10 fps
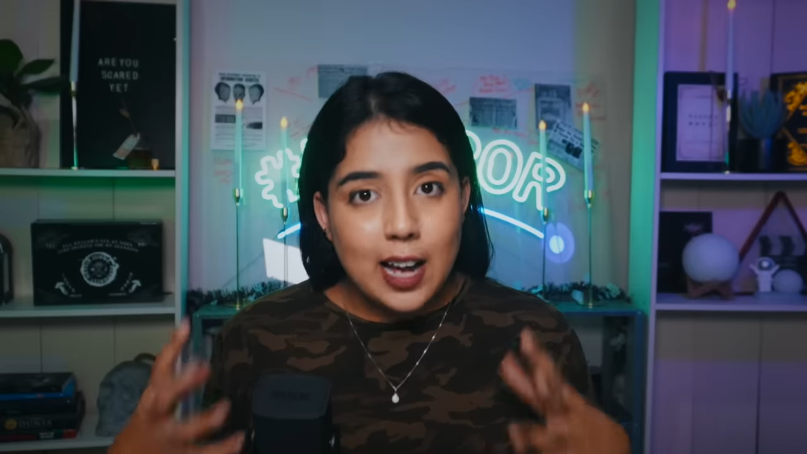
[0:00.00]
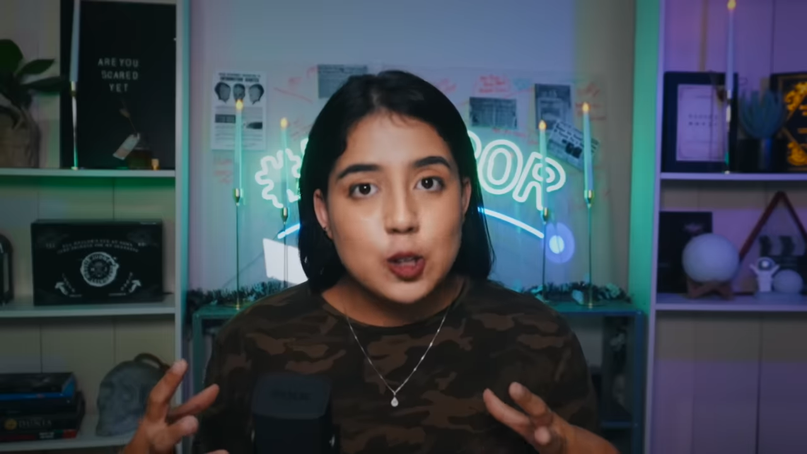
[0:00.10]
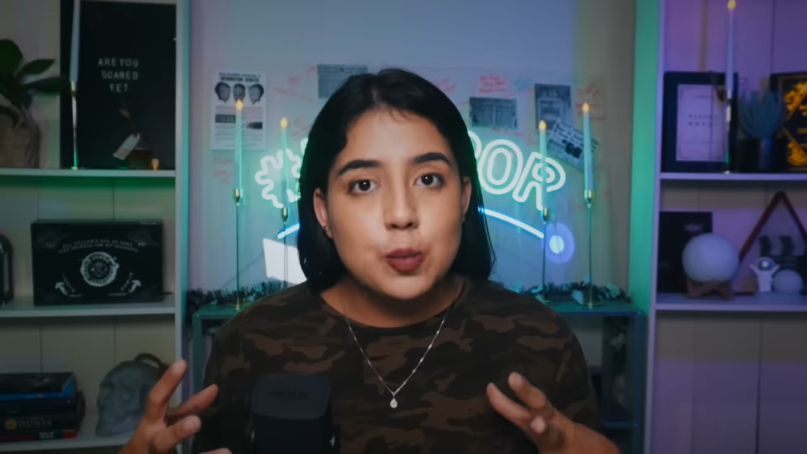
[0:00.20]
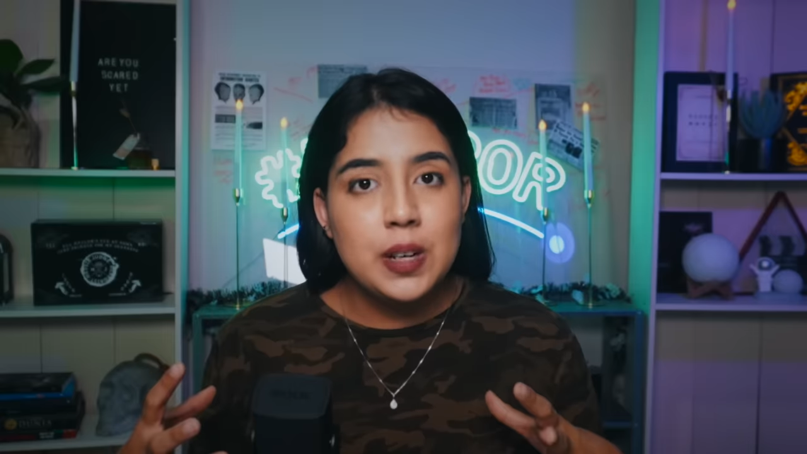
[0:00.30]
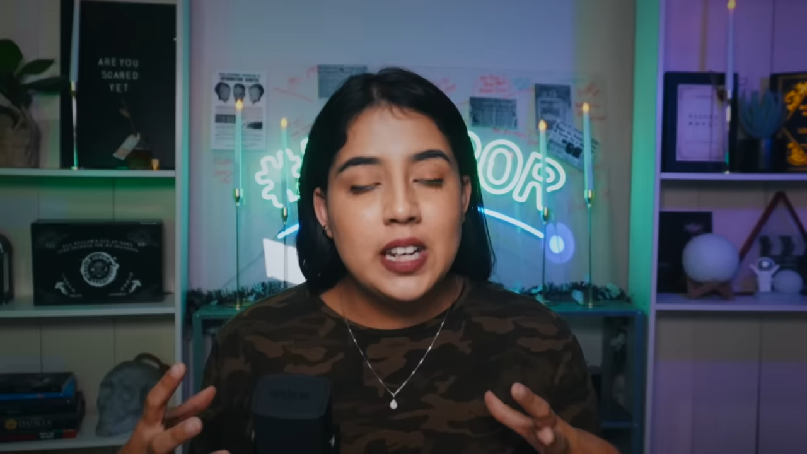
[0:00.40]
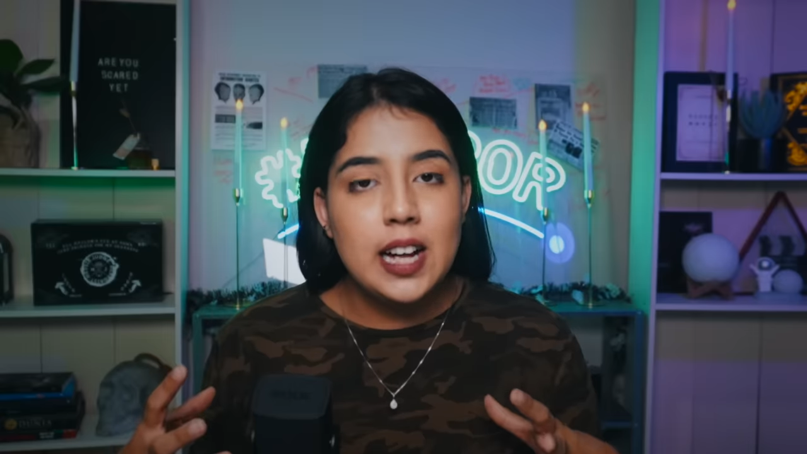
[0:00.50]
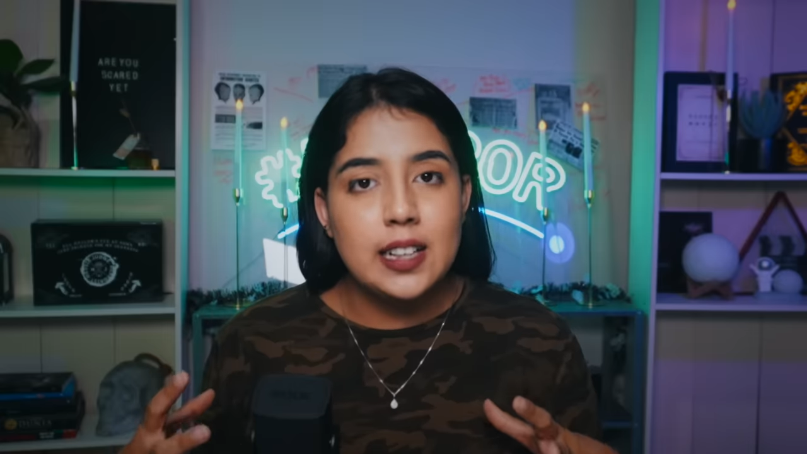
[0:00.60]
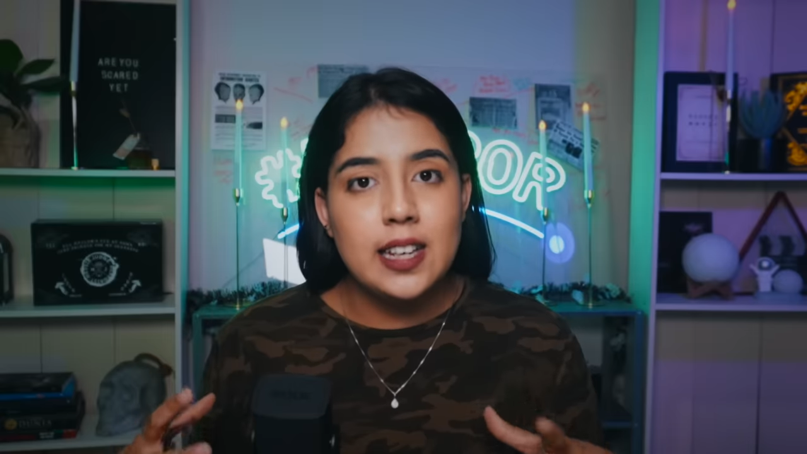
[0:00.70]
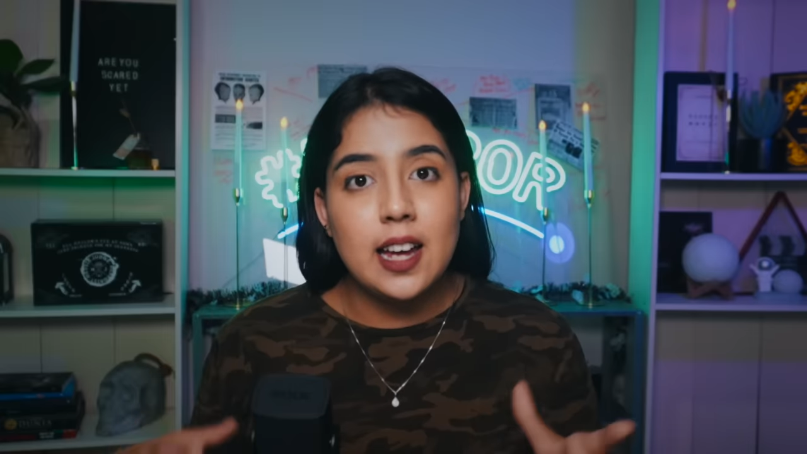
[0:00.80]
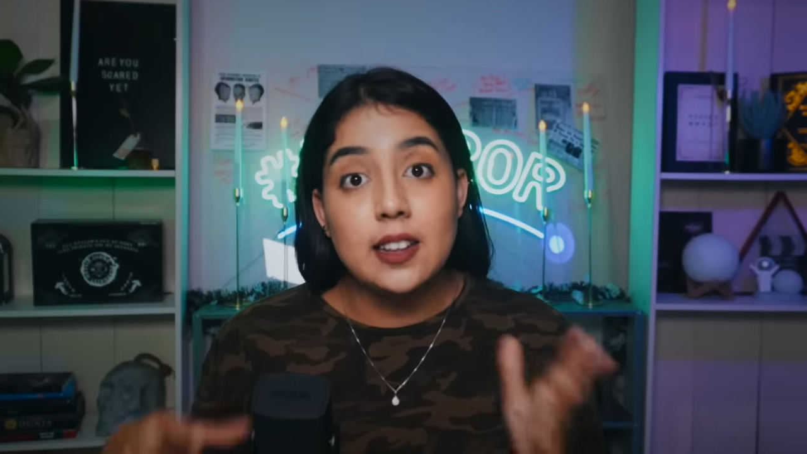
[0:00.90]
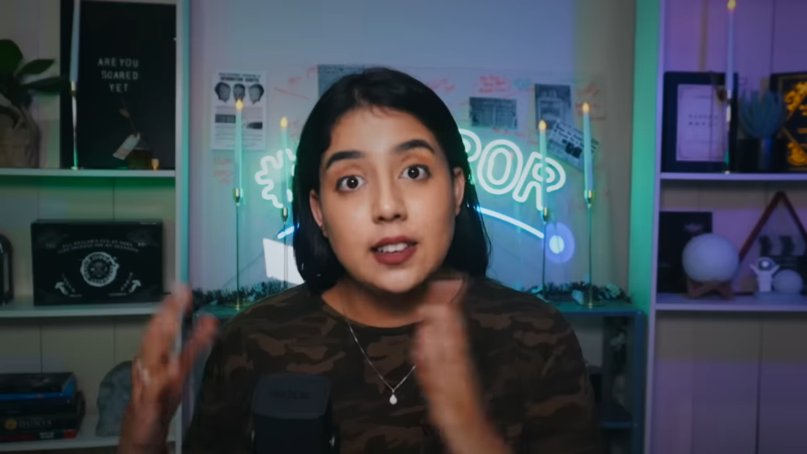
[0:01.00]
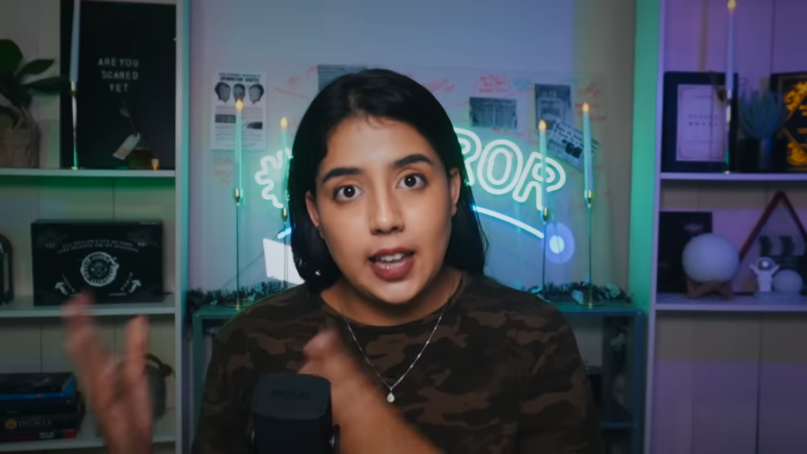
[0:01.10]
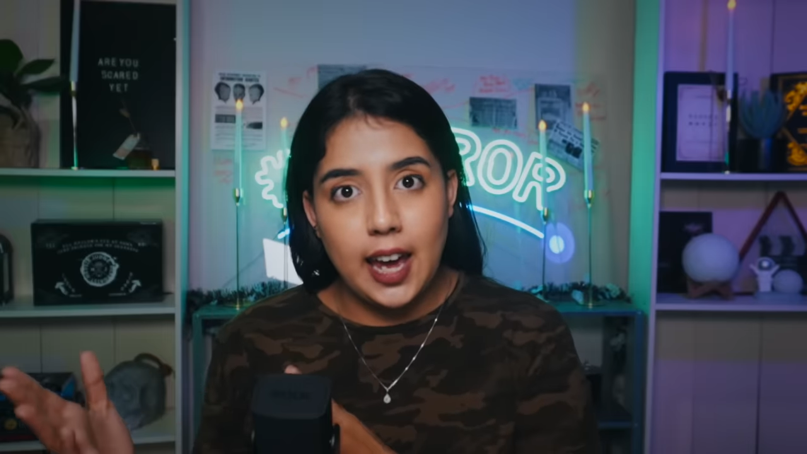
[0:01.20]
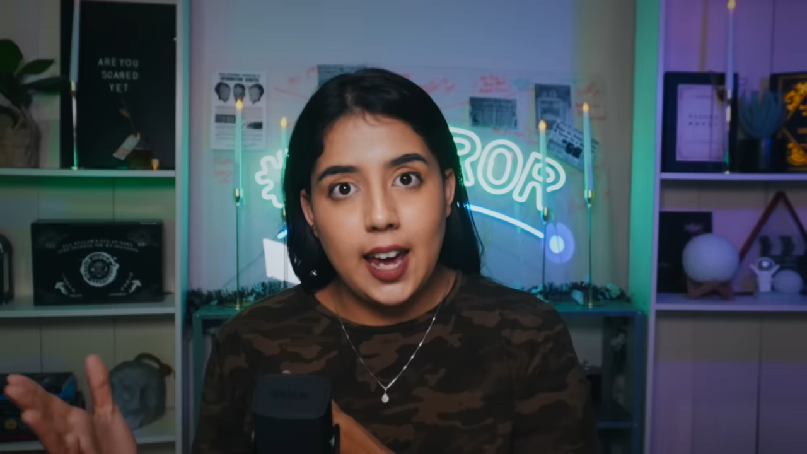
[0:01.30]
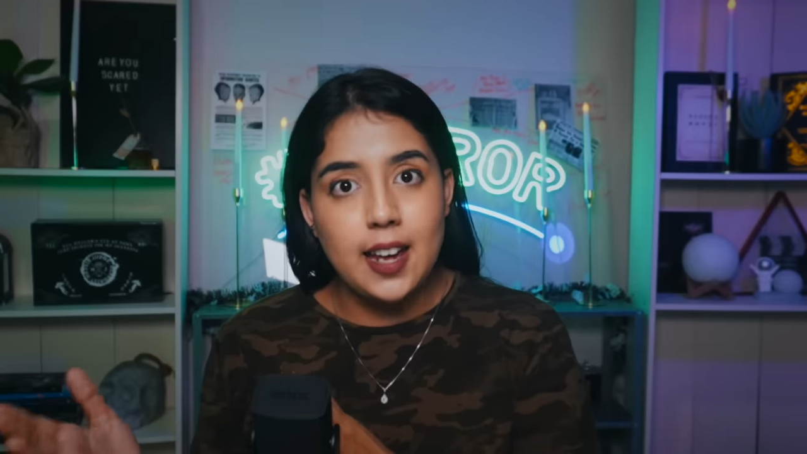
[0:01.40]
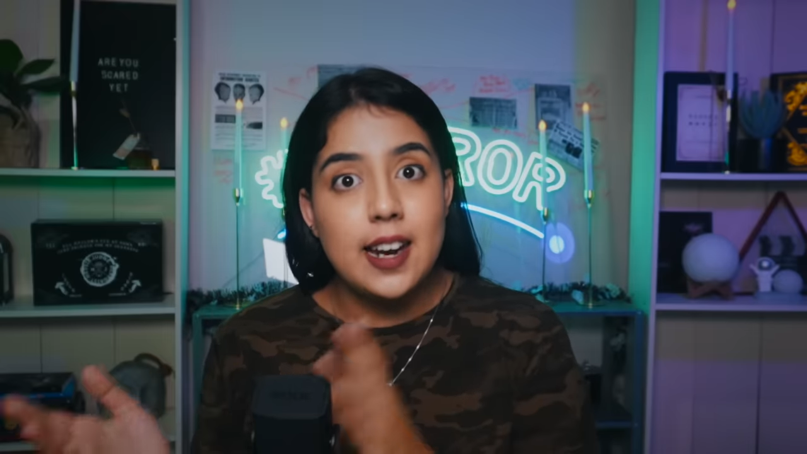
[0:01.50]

kasus meninggalnya T